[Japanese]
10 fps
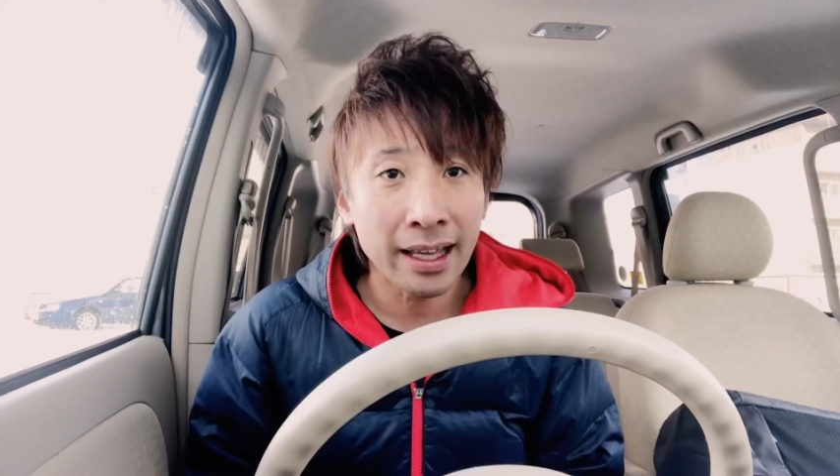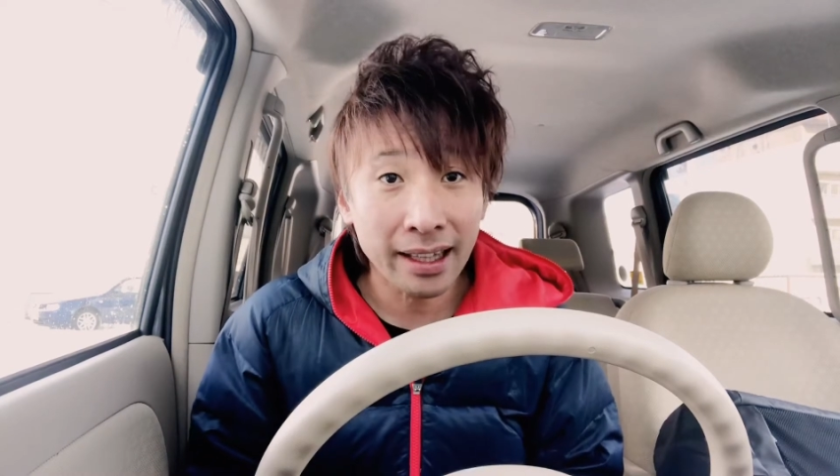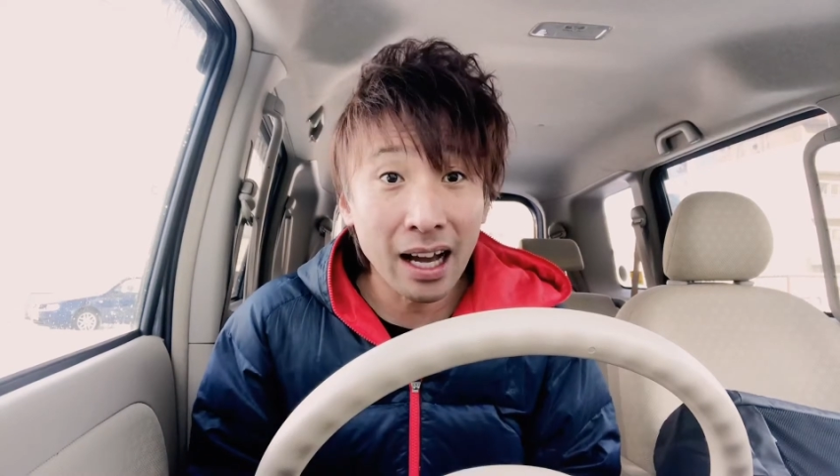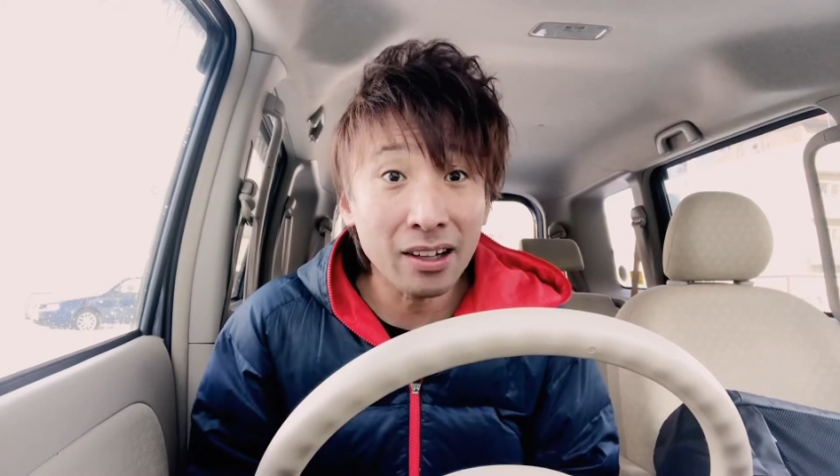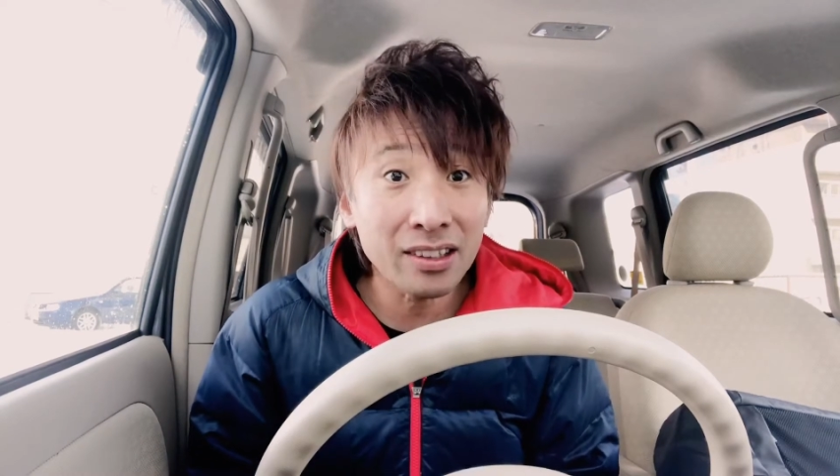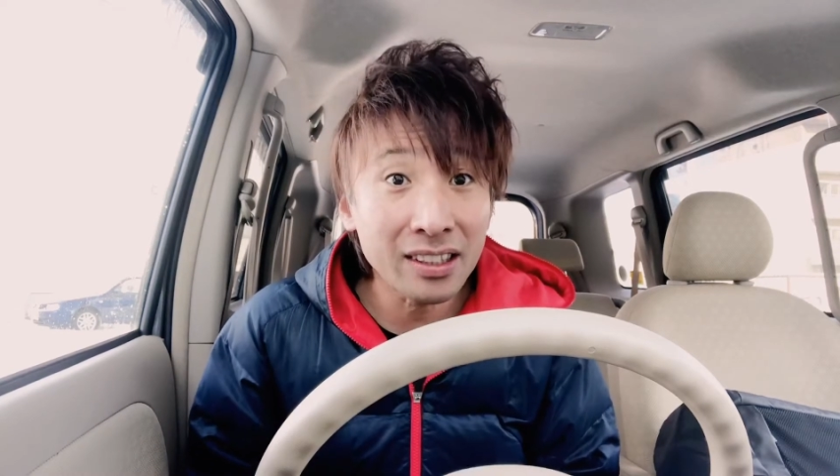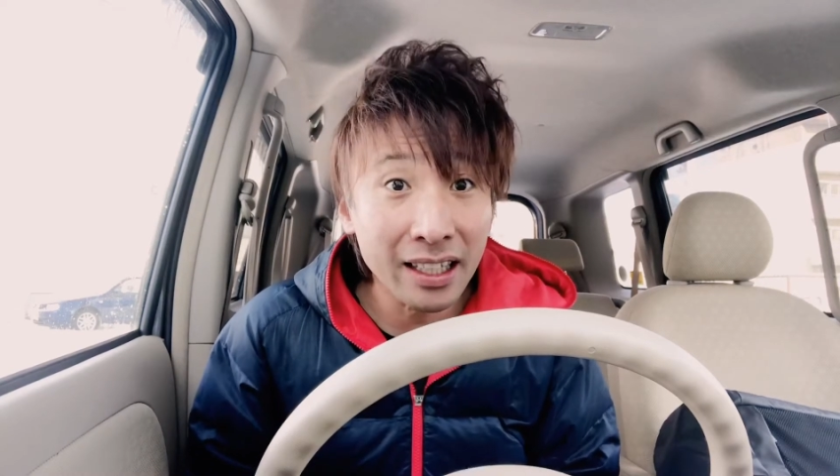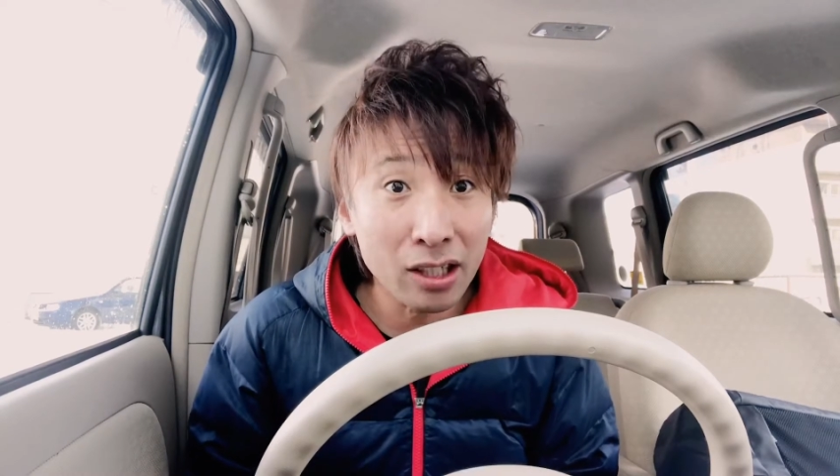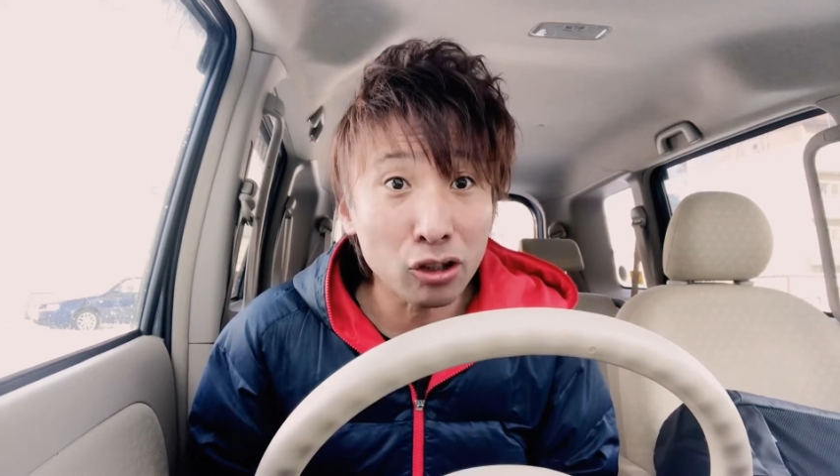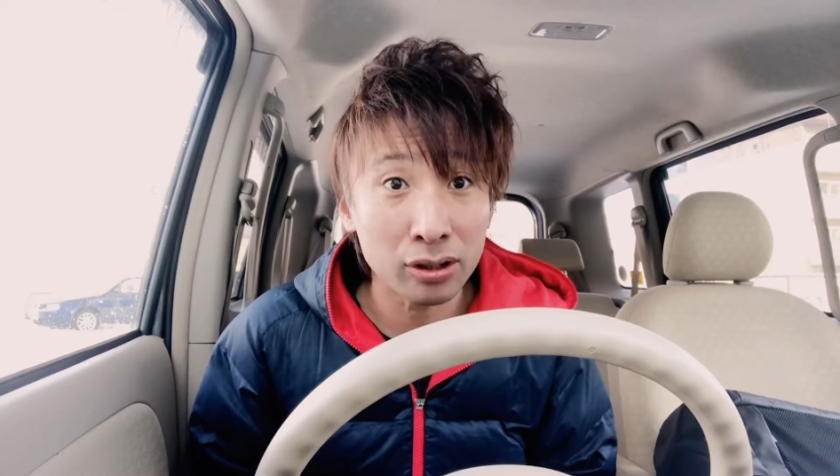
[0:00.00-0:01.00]
手軽にで
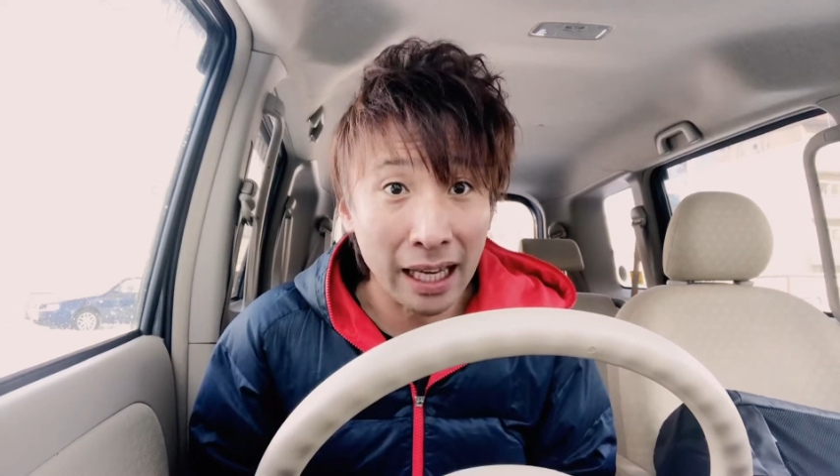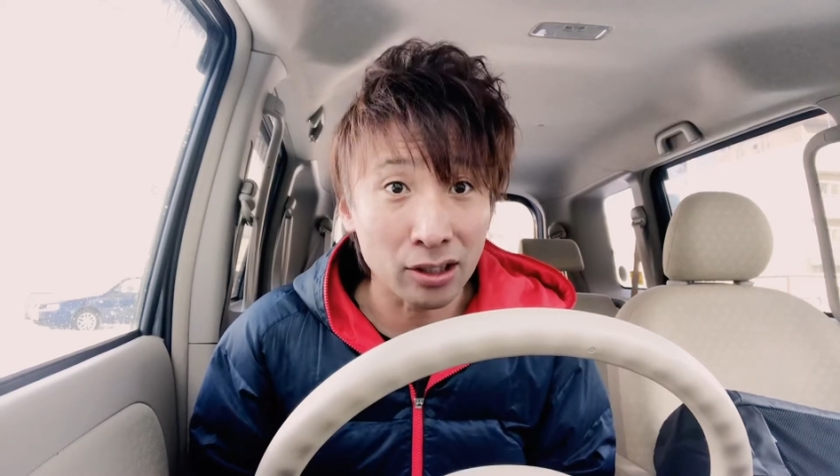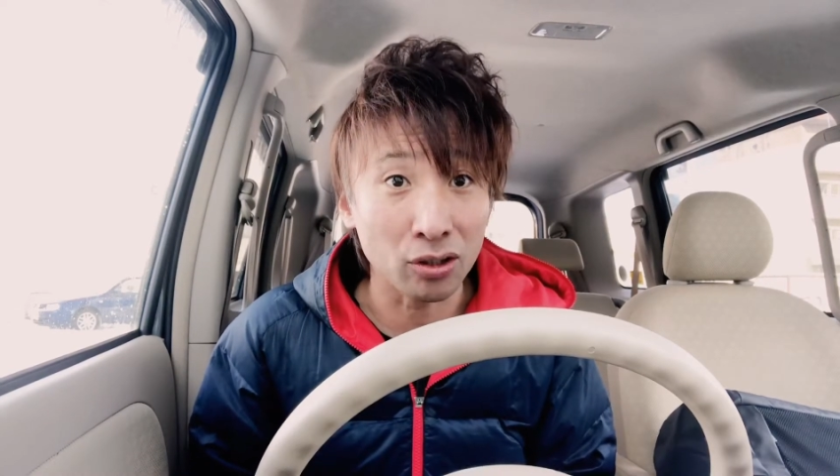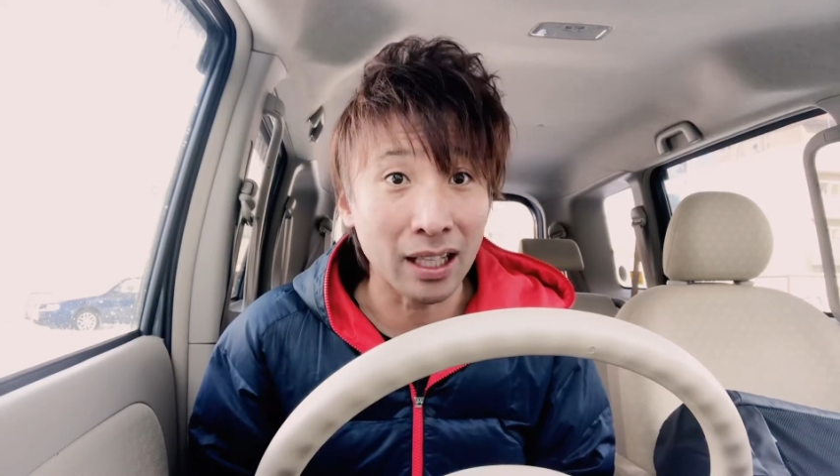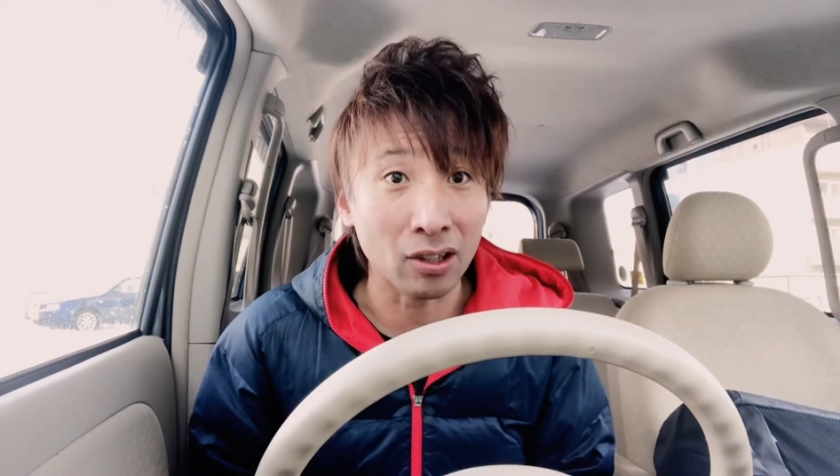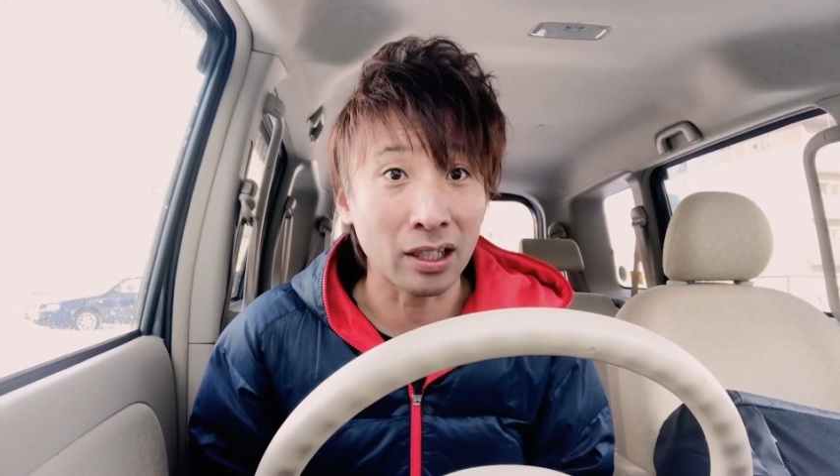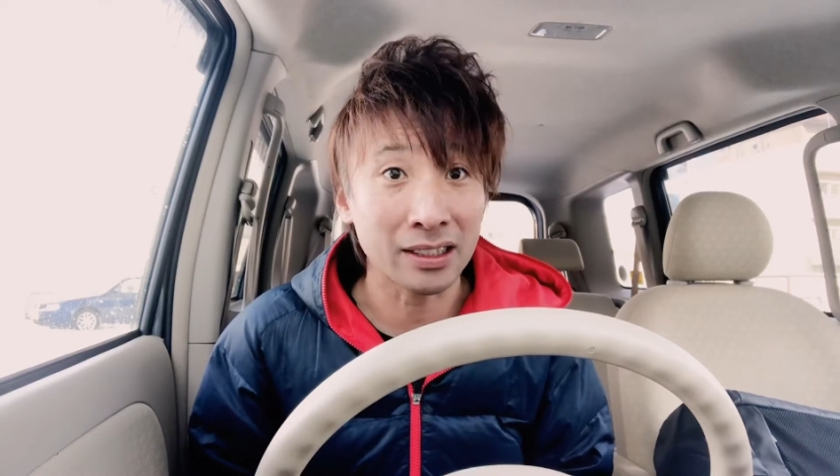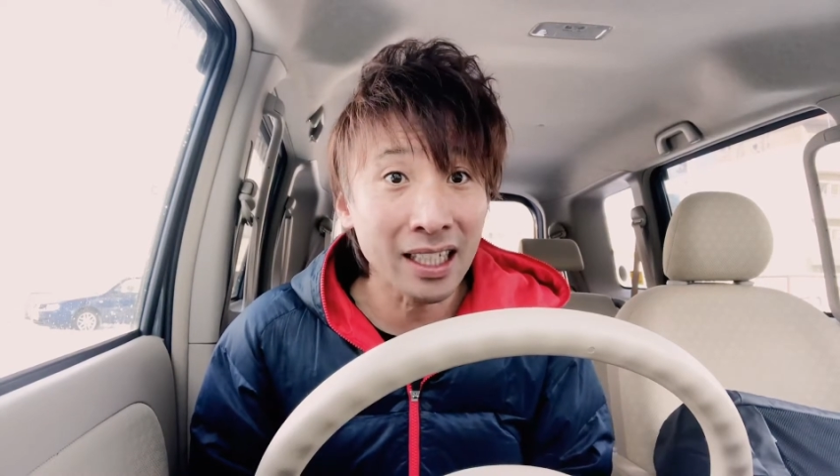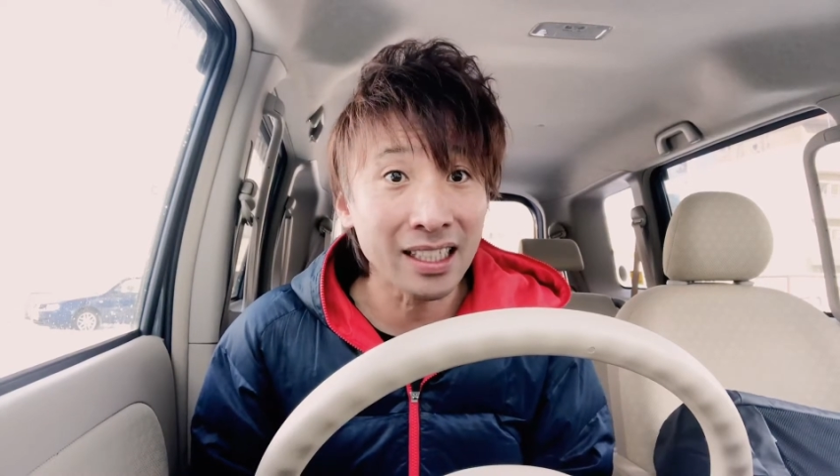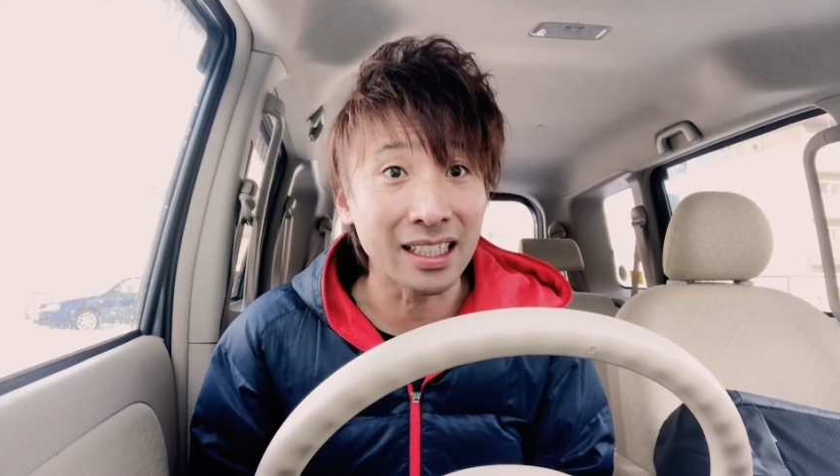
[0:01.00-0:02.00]
きる体操なので、ぜ
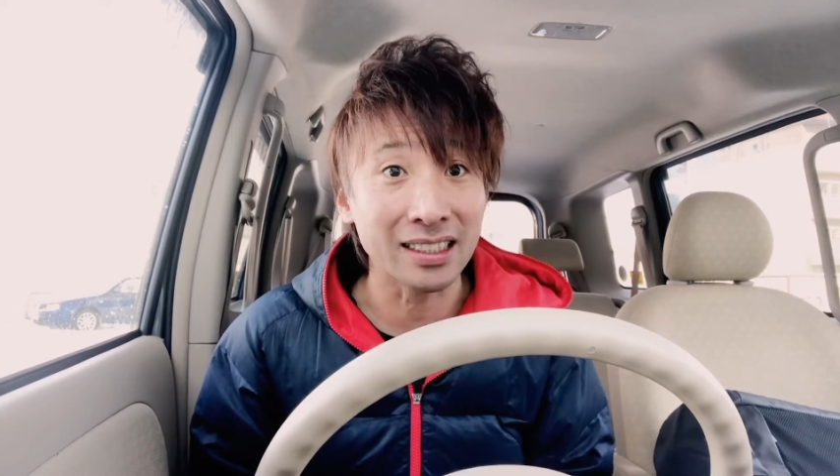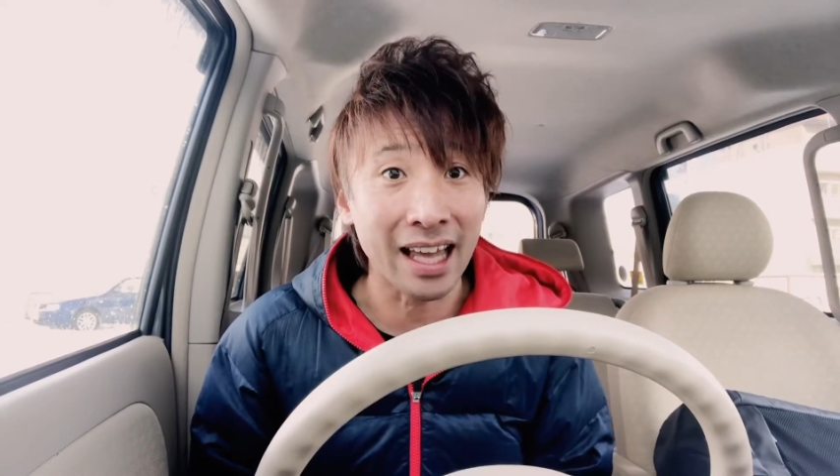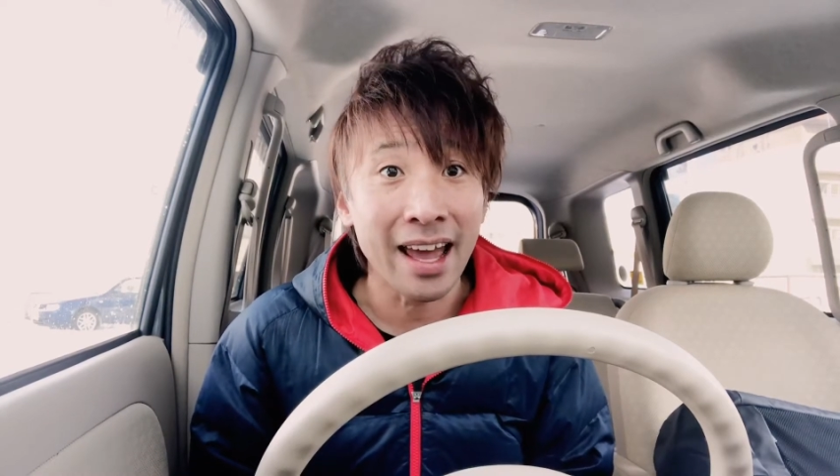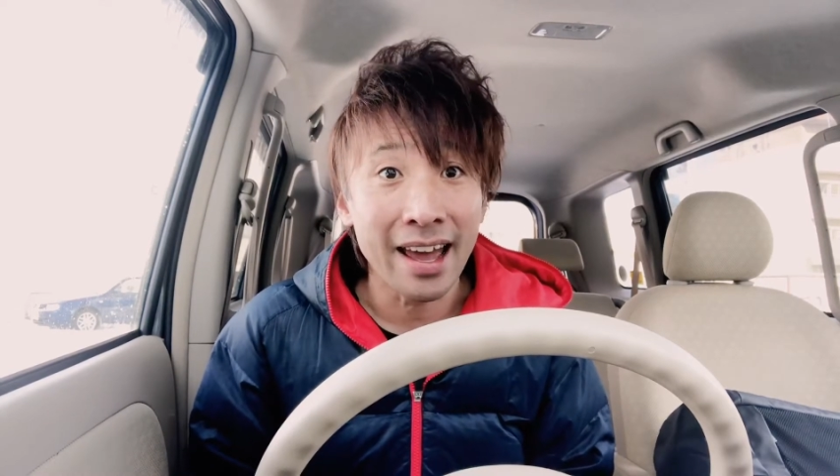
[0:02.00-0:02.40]
ひですね、